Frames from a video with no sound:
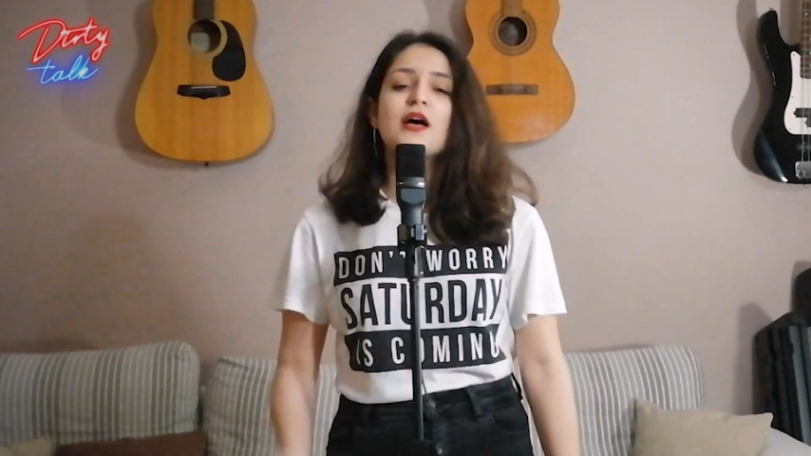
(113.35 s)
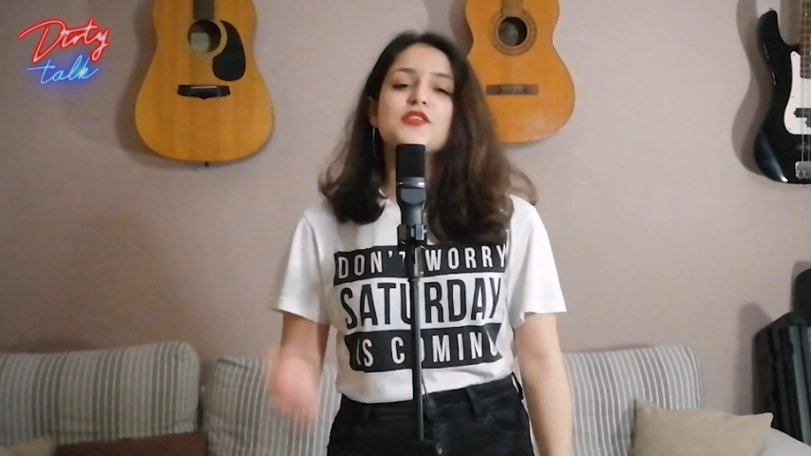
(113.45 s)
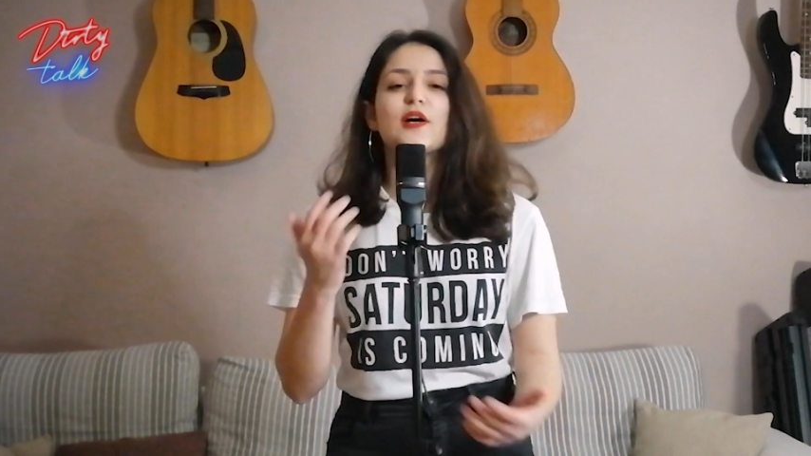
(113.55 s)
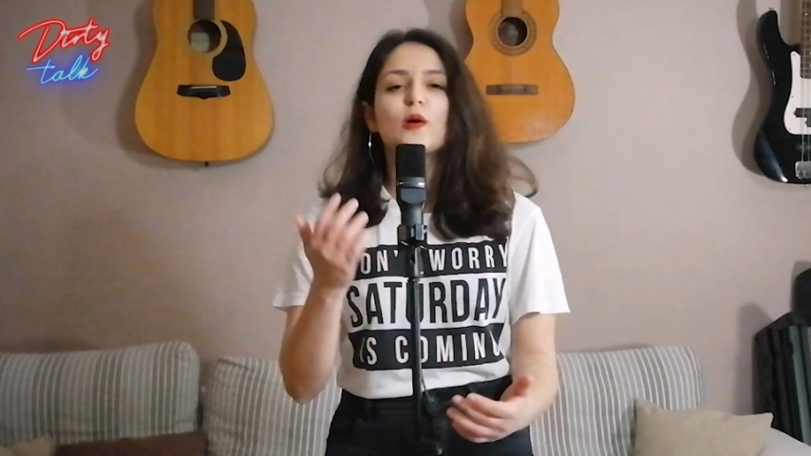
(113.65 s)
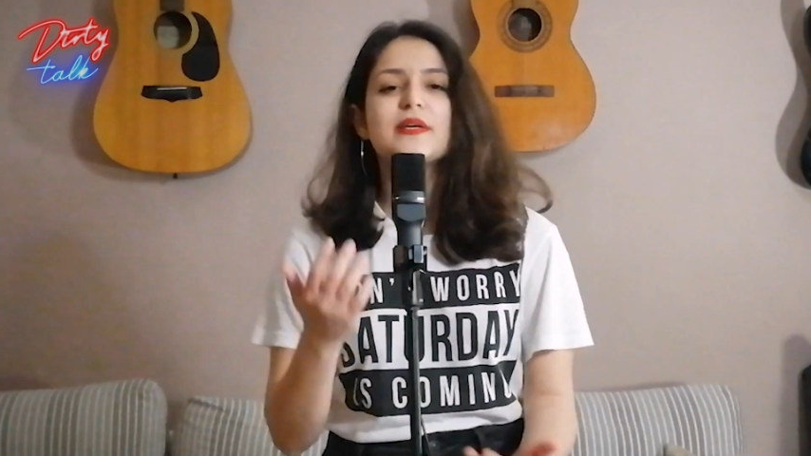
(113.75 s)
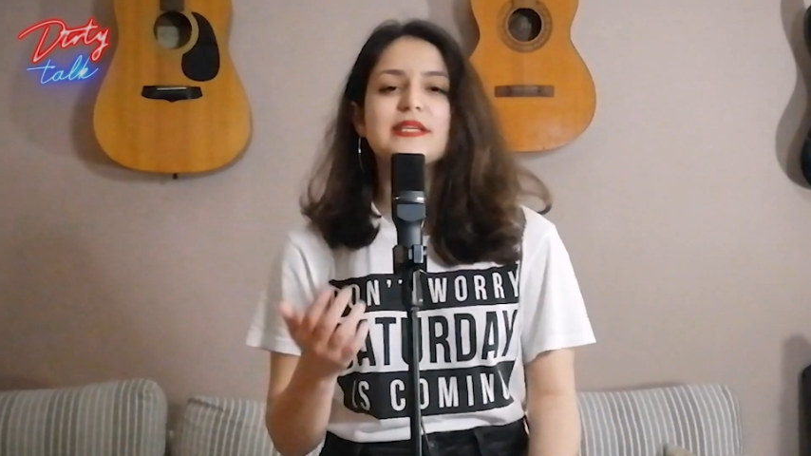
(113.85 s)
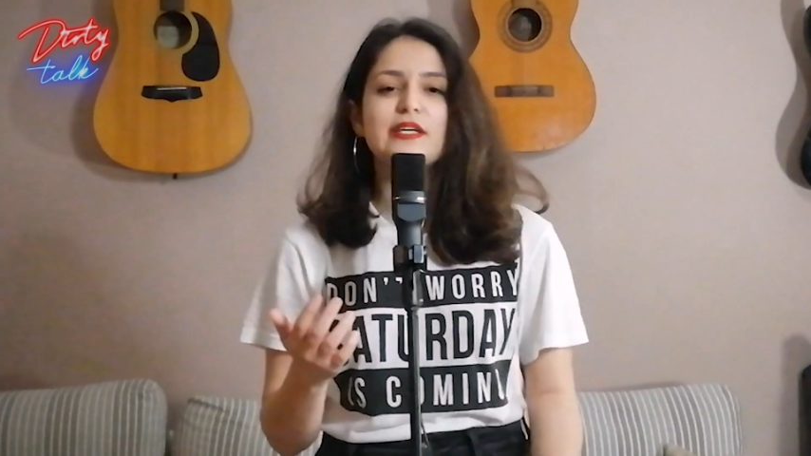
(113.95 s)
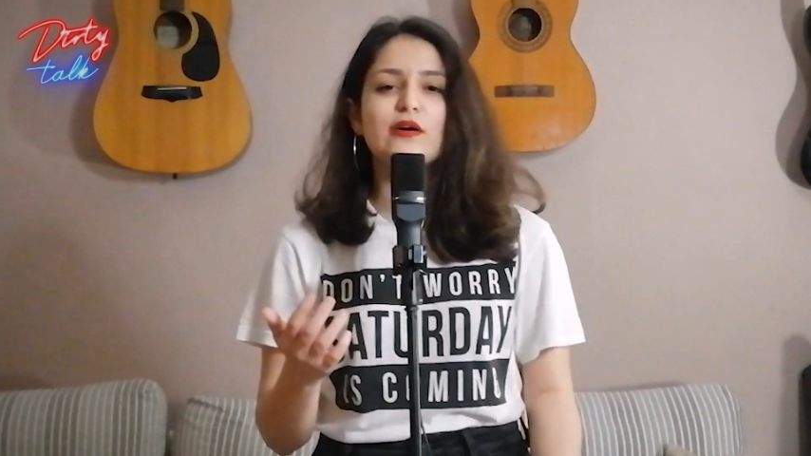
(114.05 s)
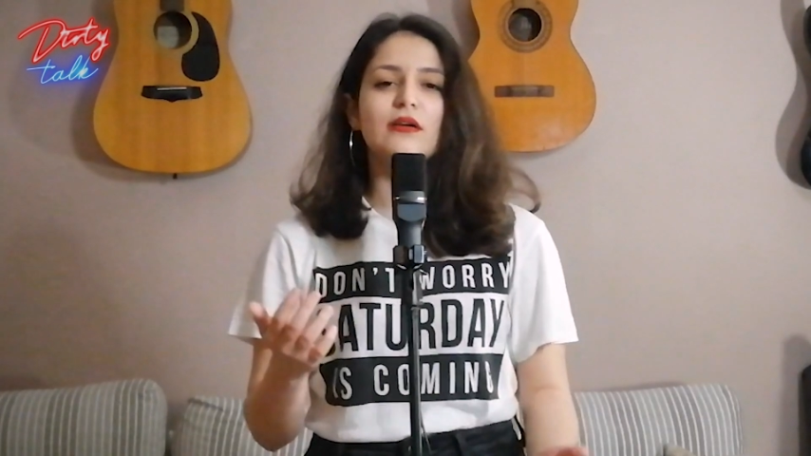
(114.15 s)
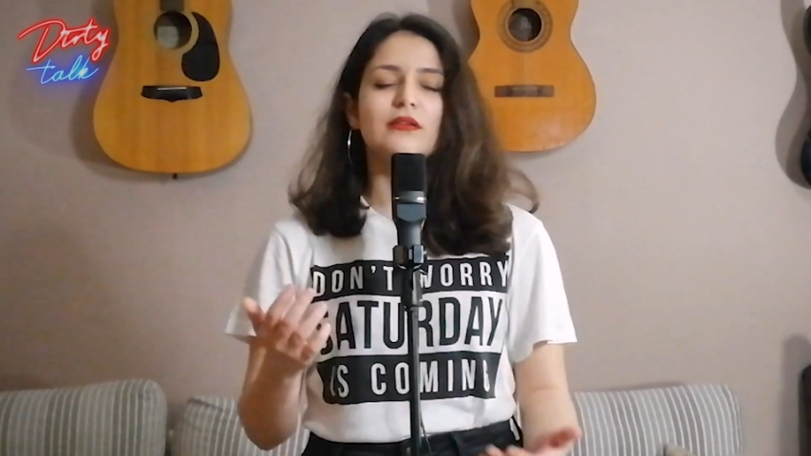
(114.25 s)
Cioè, come se
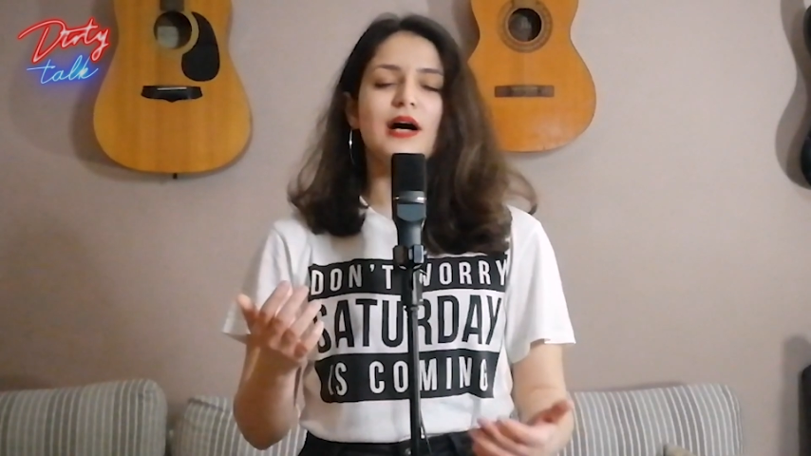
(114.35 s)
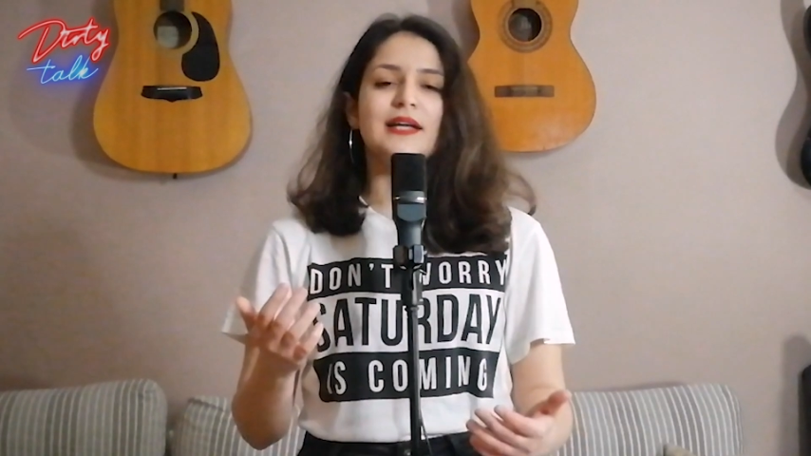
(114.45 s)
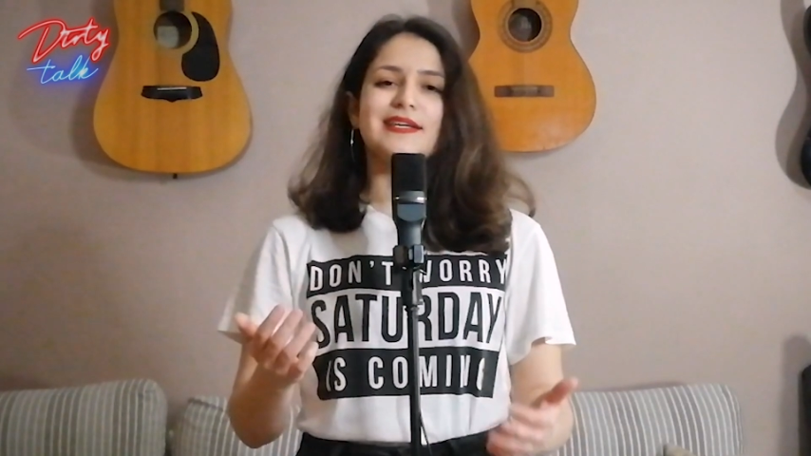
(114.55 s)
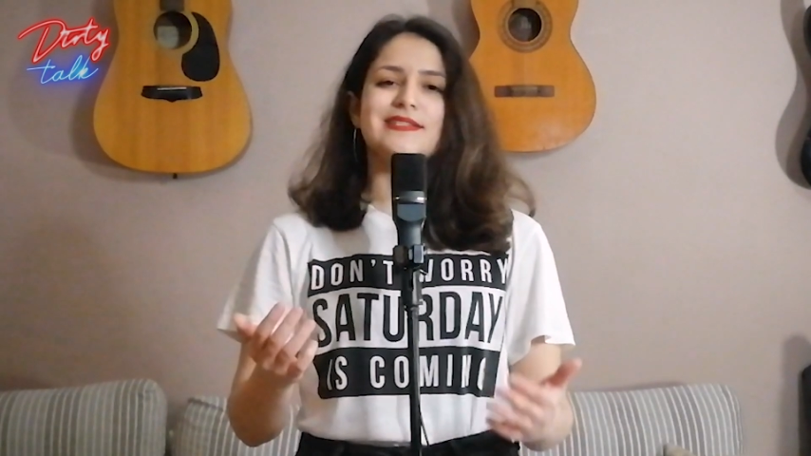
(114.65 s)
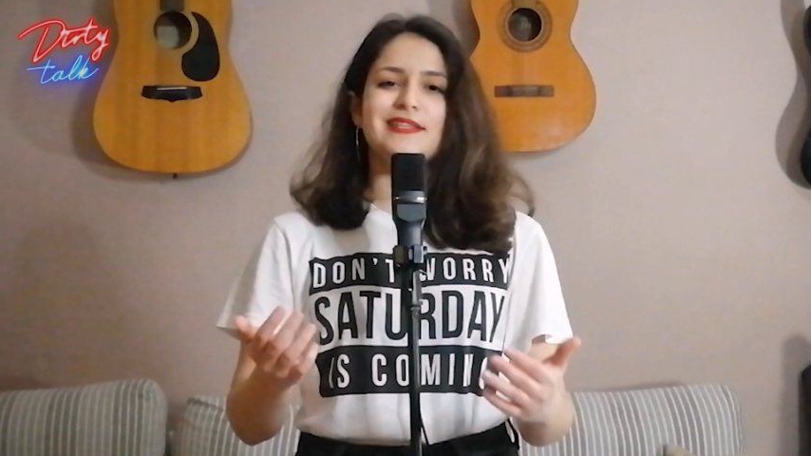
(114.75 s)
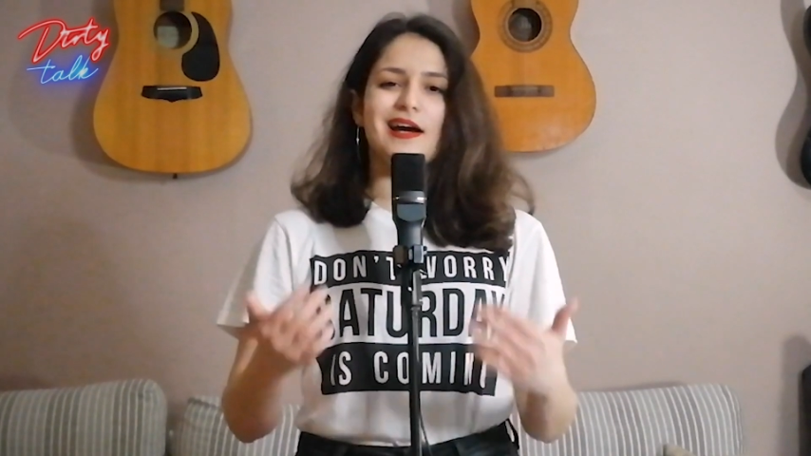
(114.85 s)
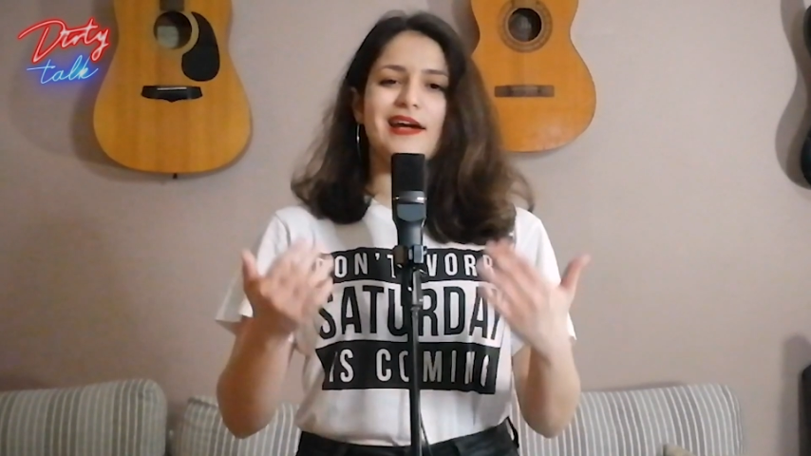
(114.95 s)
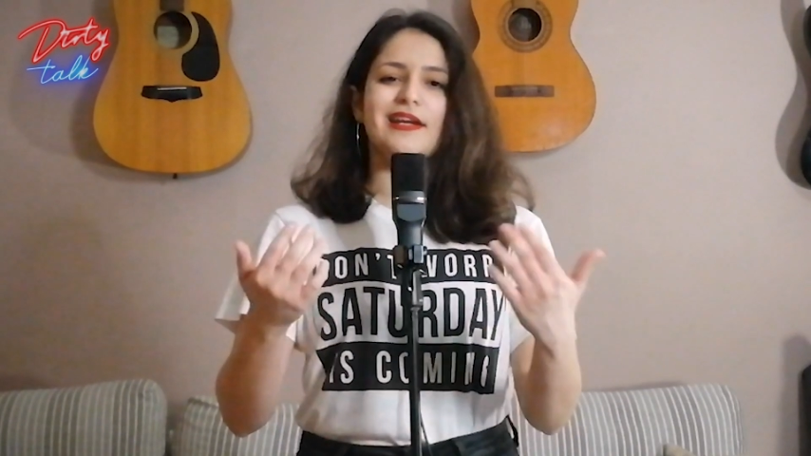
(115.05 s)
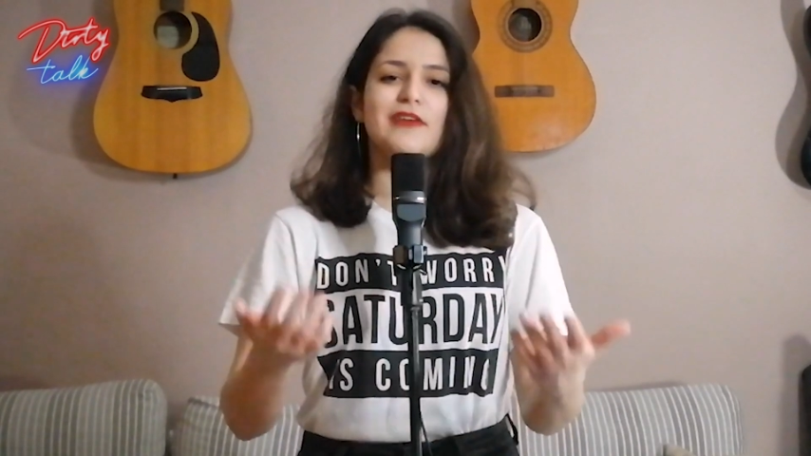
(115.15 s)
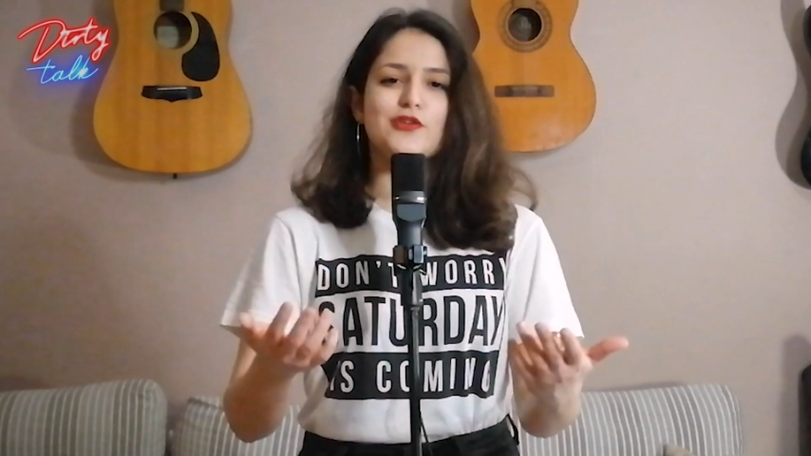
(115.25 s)
io andassi da
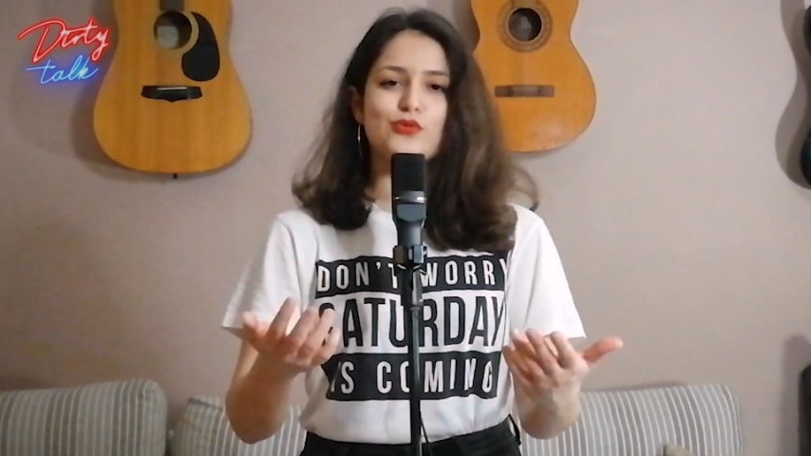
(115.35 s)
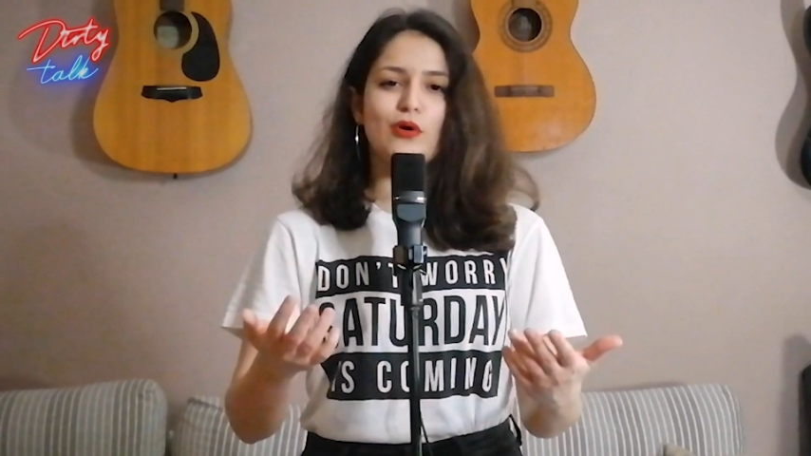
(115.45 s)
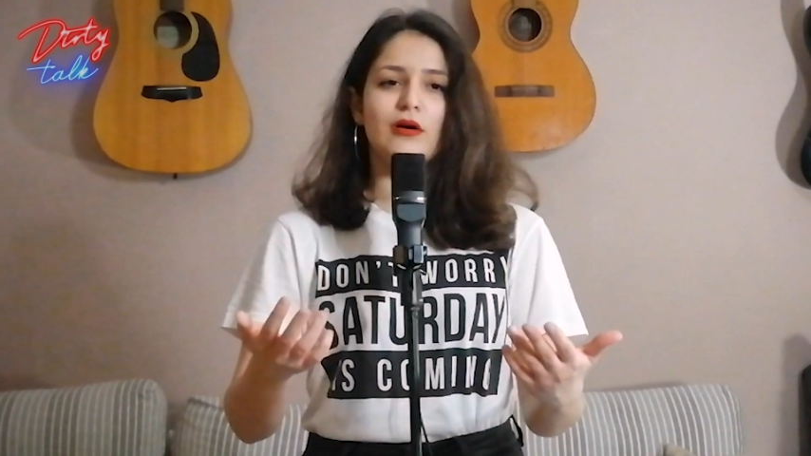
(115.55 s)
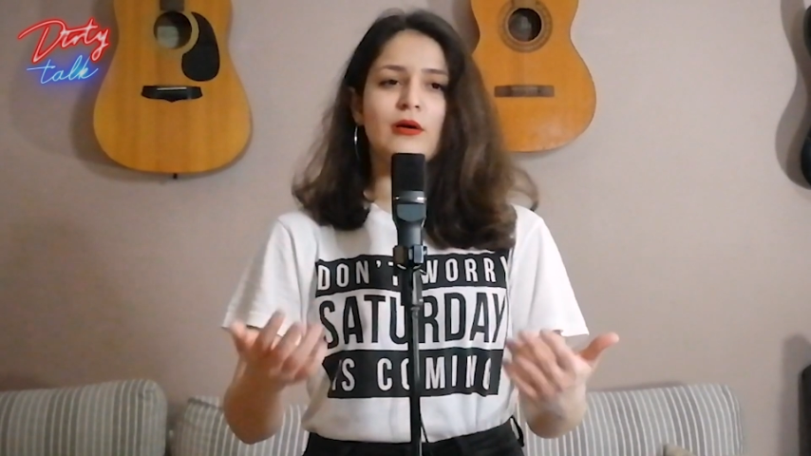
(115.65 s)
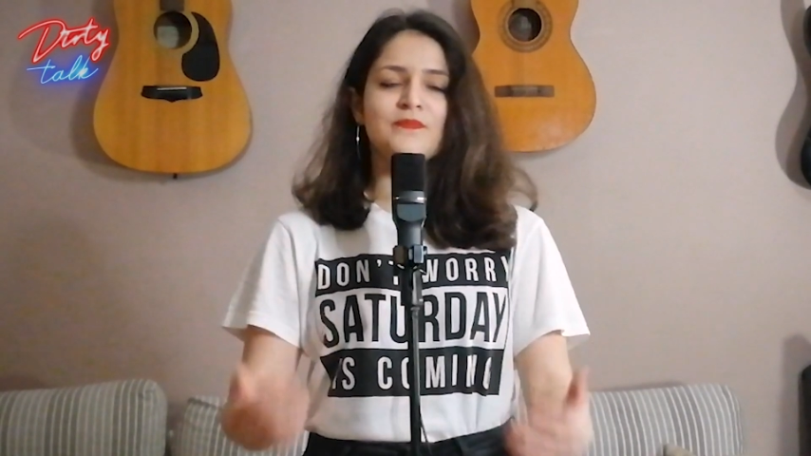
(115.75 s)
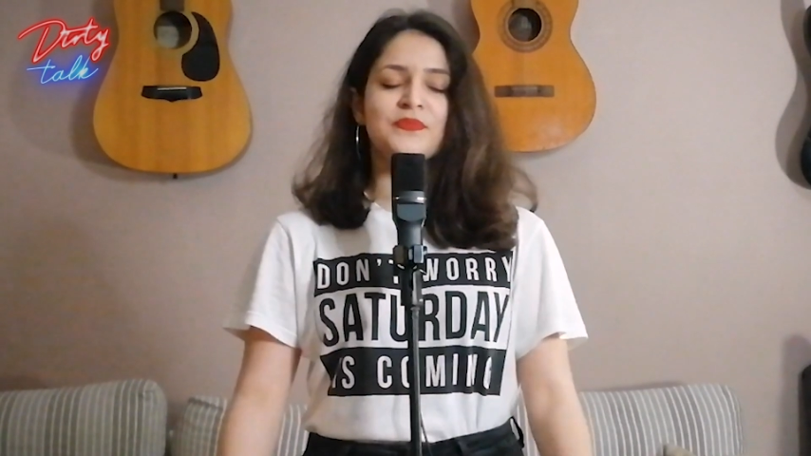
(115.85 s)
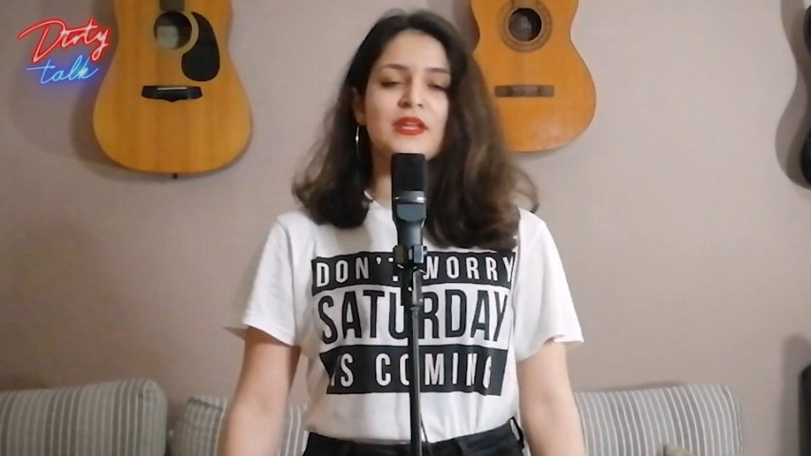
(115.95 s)
Cannavacciuolo